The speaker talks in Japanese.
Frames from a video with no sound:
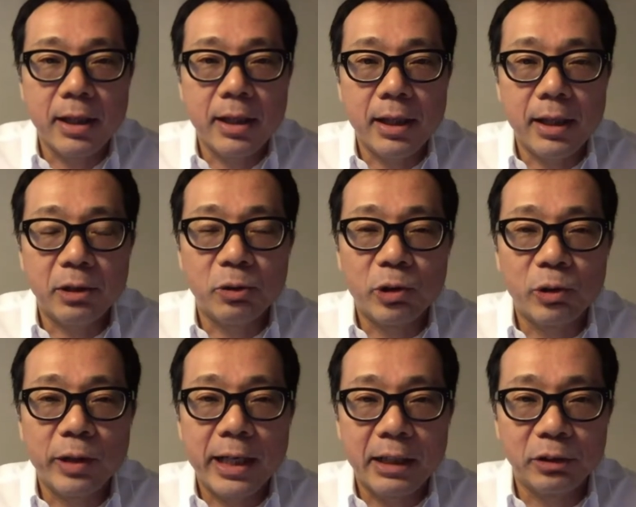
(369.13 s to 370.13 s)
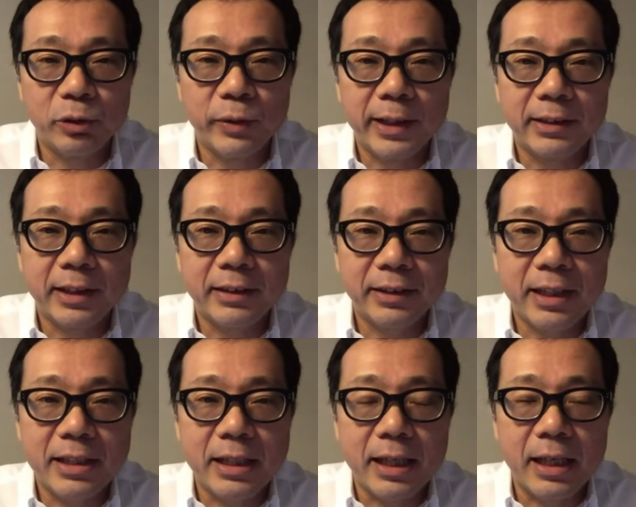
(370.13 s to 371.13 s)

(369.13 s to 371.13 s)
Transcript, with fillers: えー、東京大学の上田先生に、